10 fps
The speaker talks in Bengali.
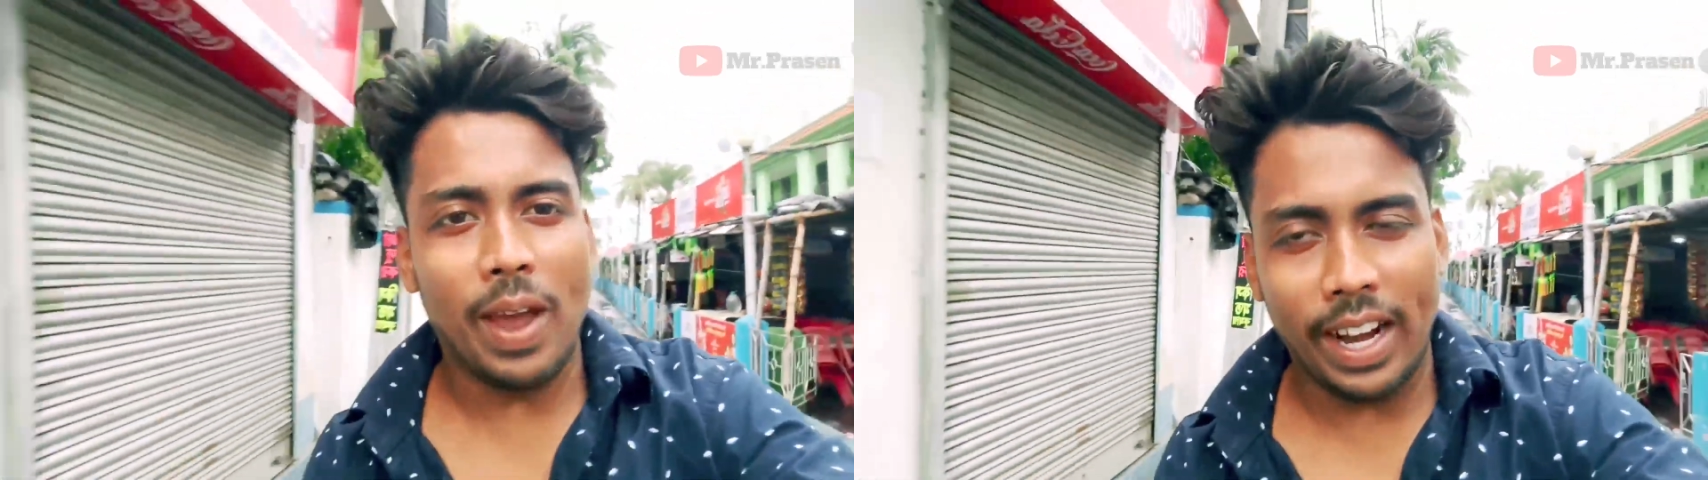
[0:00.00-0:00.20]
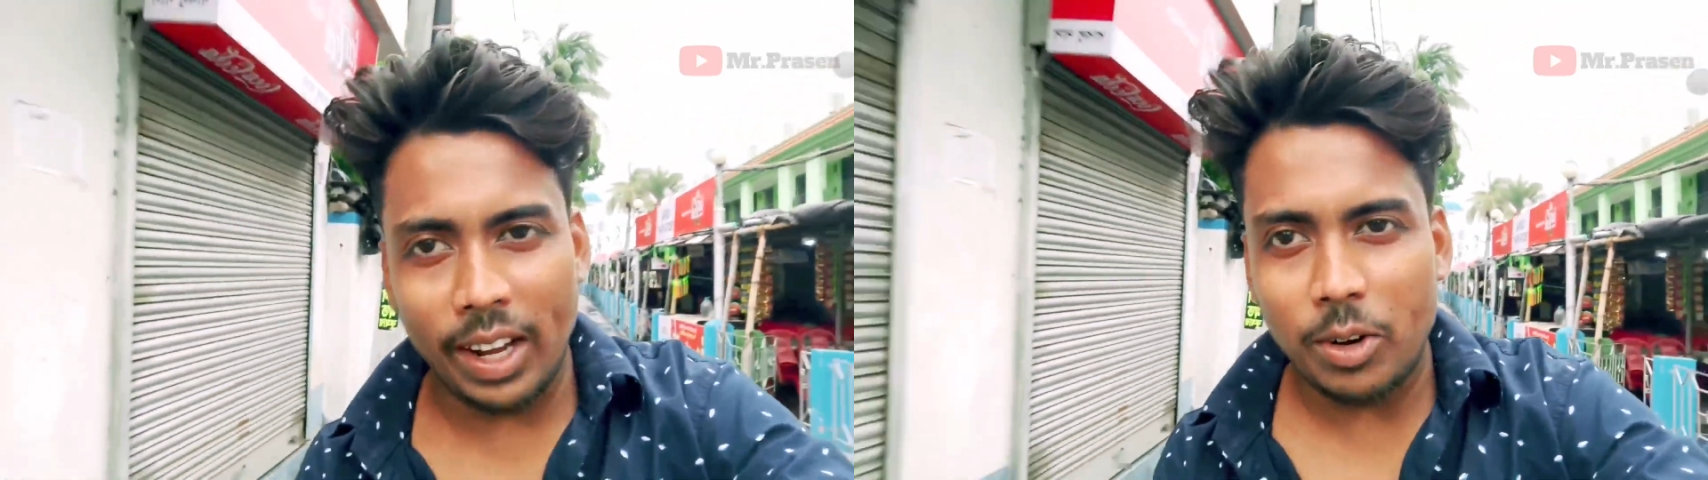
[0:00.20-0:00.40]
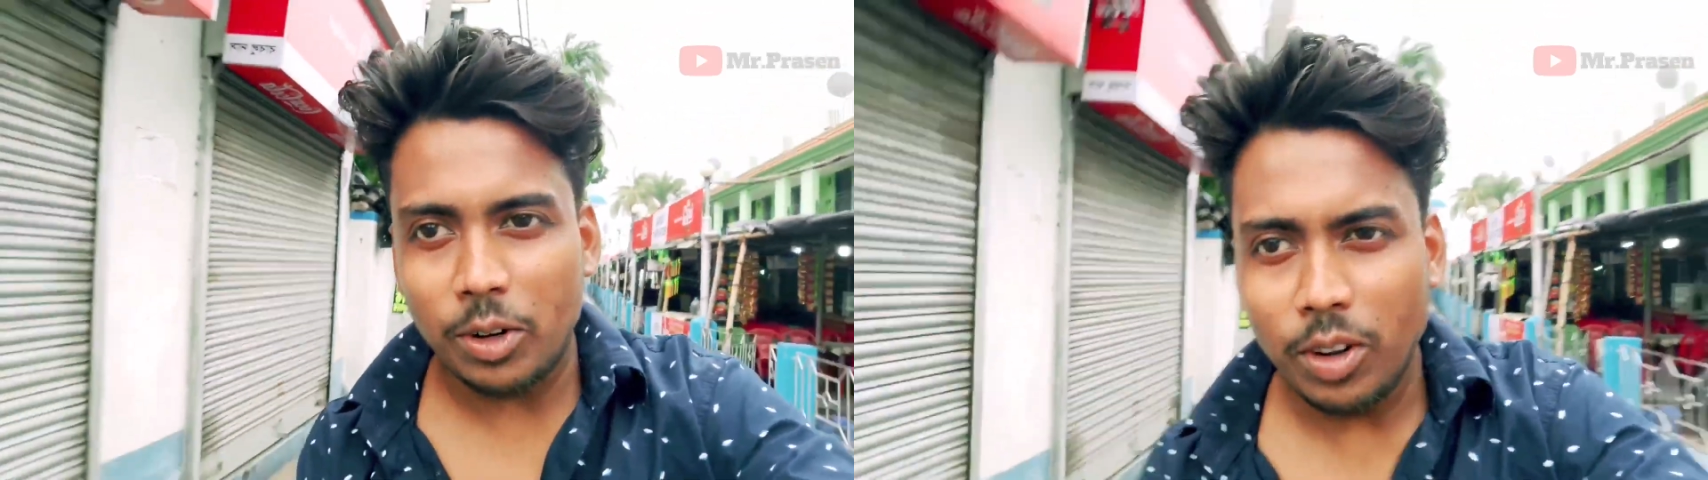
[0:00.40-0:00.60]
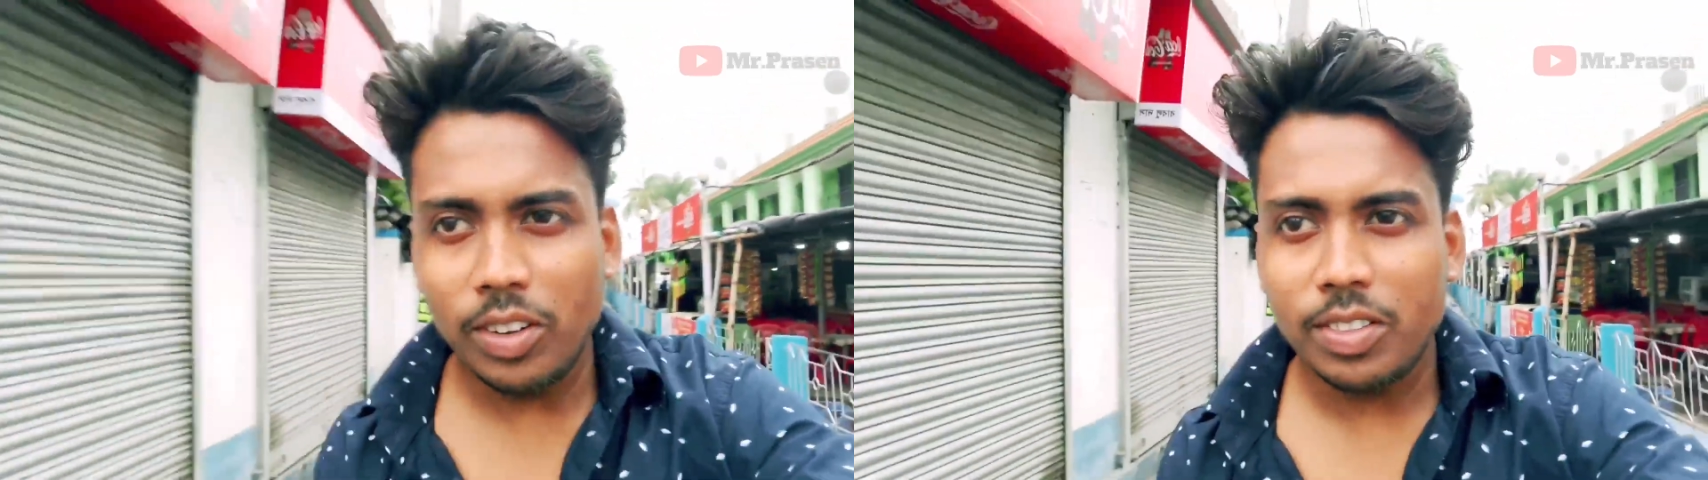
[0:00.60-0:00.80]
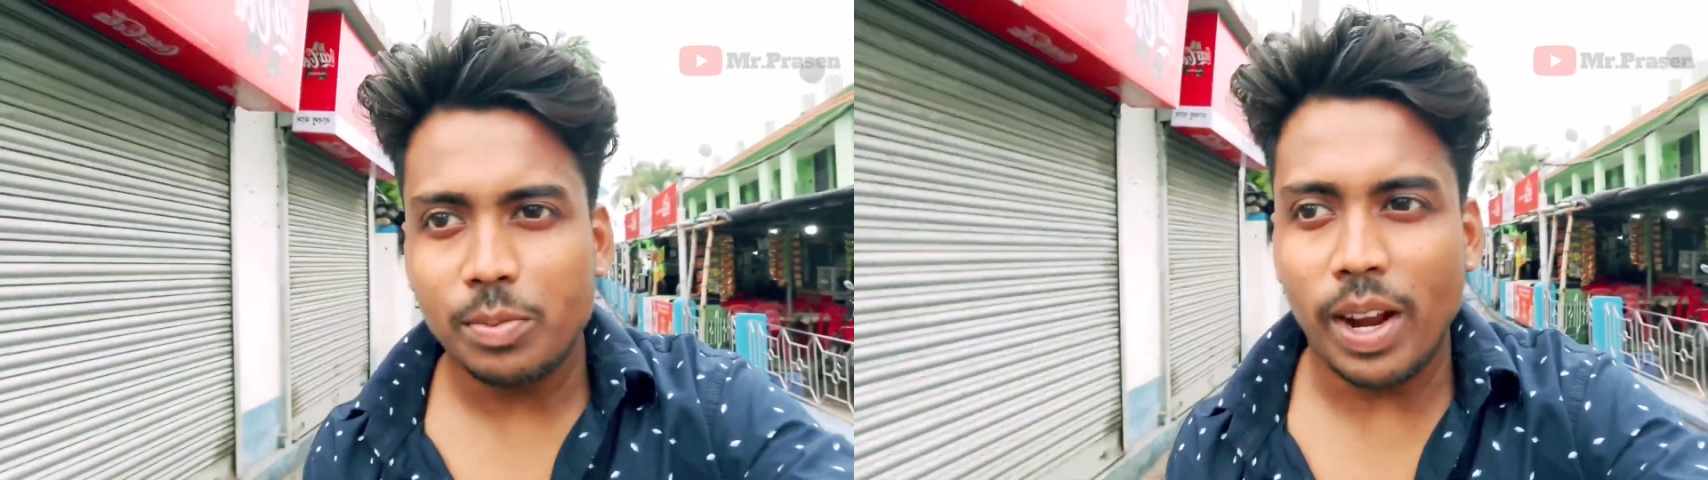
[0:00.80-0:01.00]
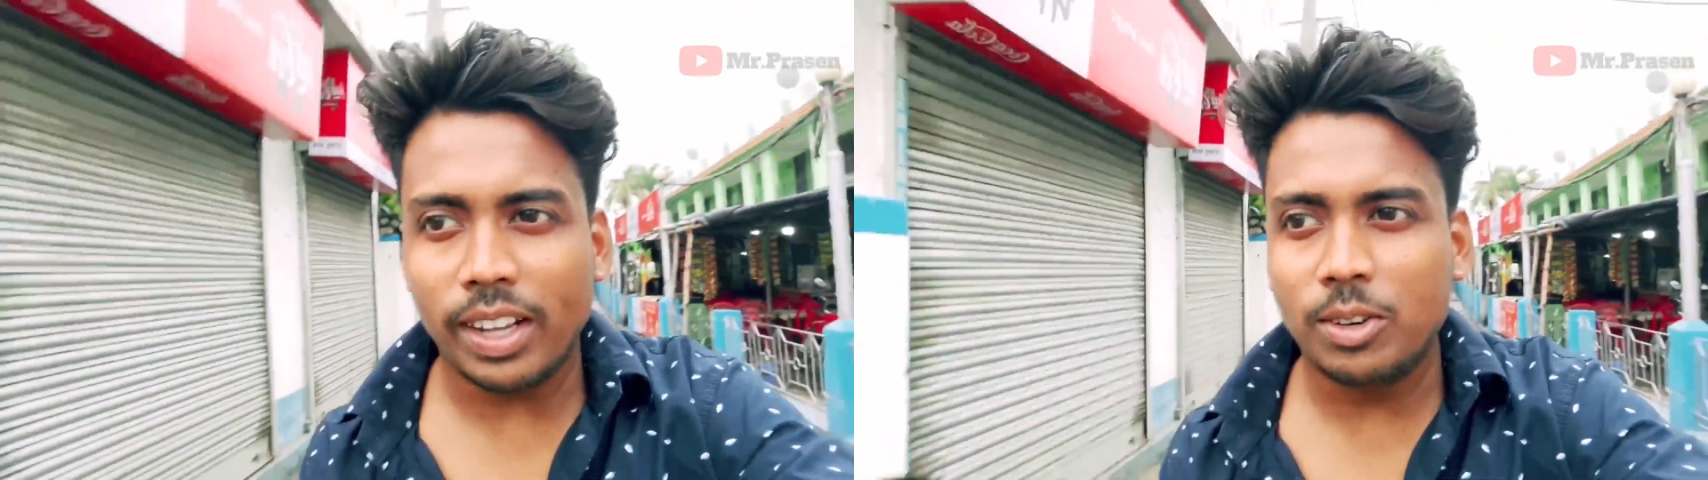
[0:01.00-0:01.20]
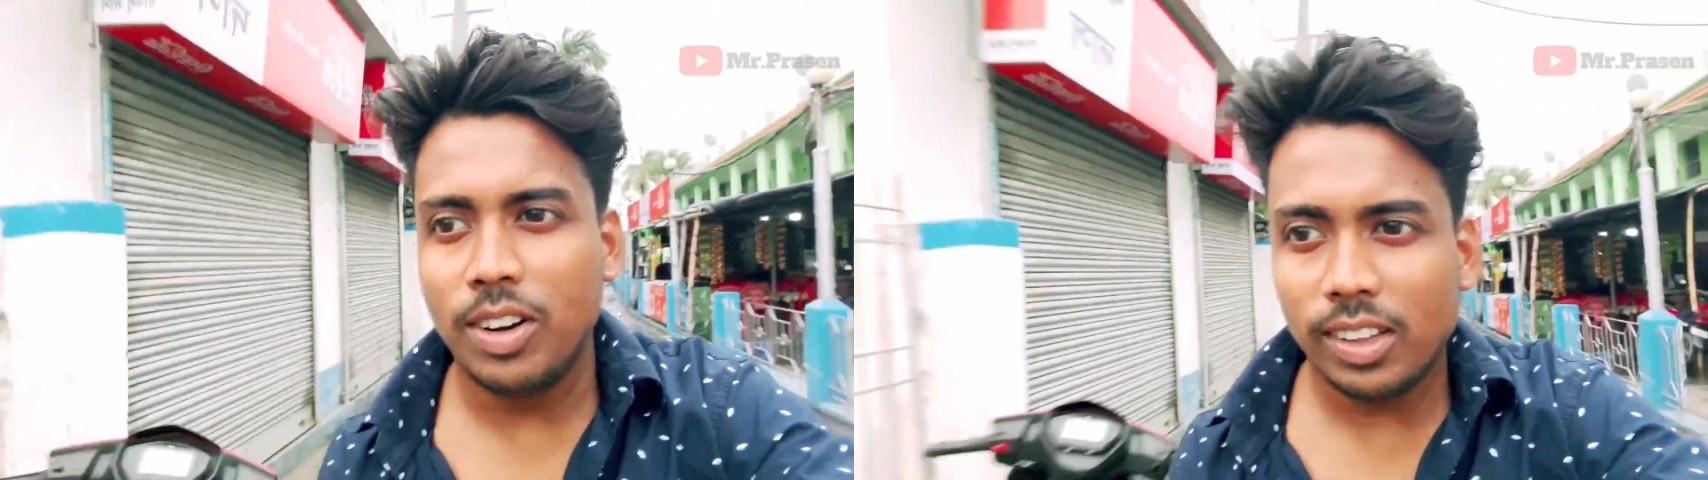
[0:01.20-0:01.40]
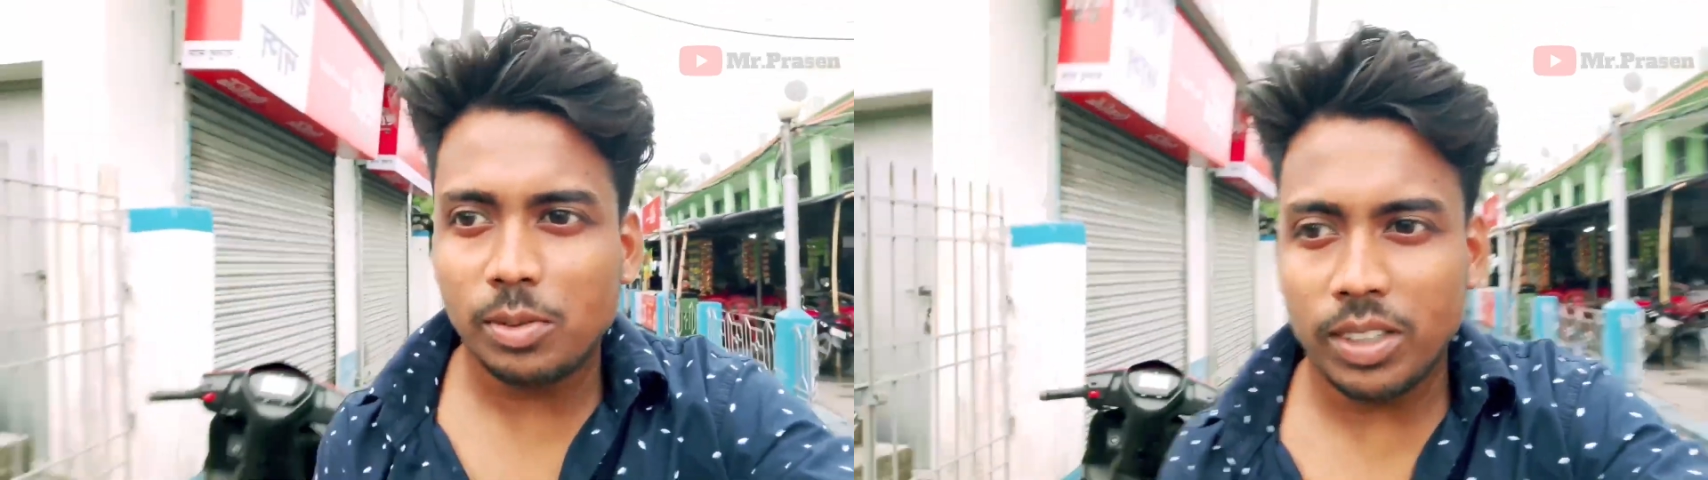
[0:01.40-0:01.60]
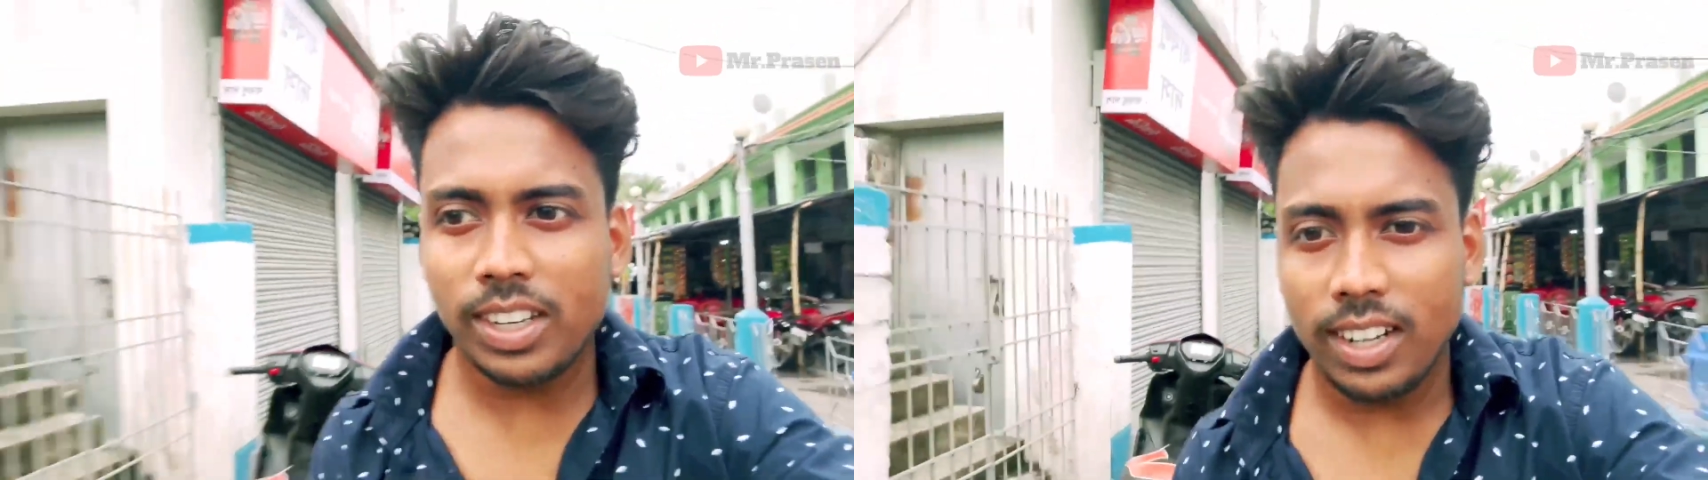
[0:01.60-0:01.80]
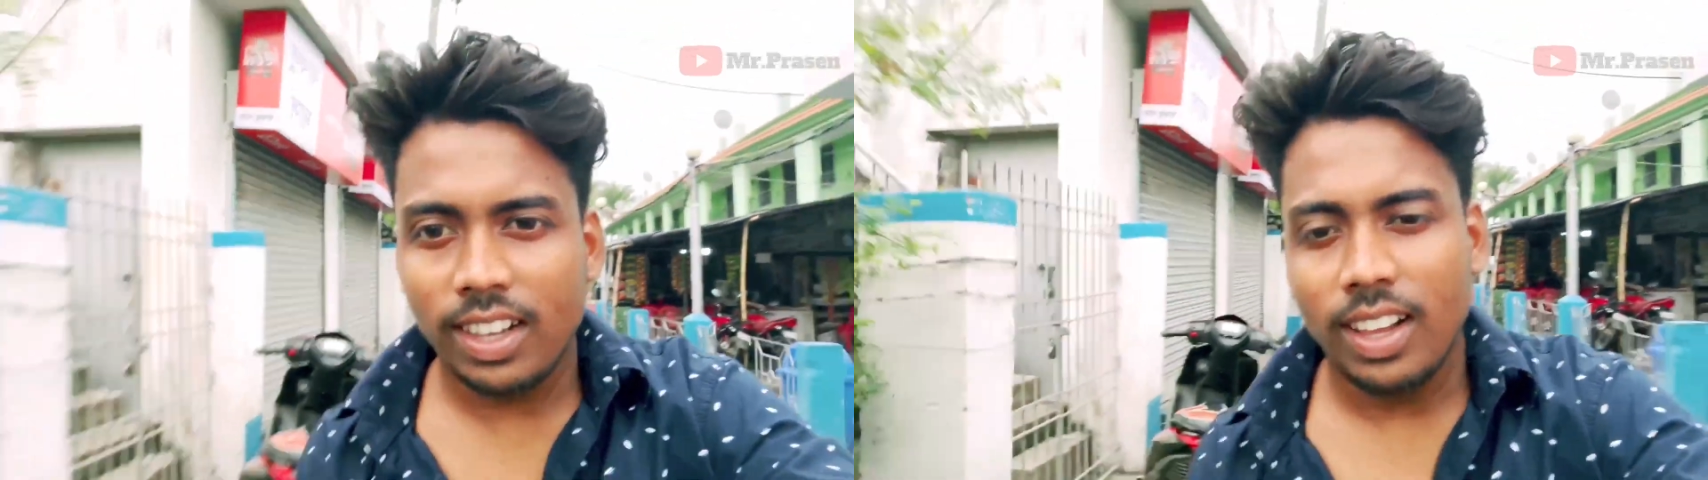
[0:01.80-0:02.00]
ভ্যানে ঘোরো ভ্যানে ঘুরলে
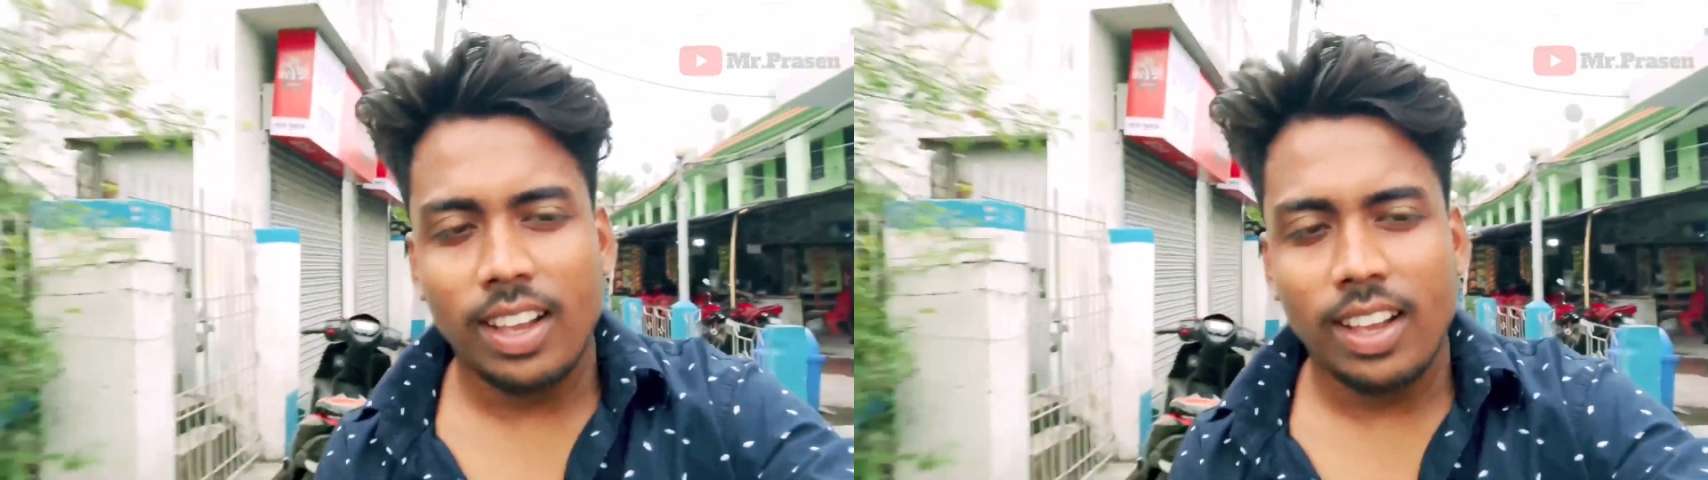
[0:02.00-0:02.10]
তোমাদের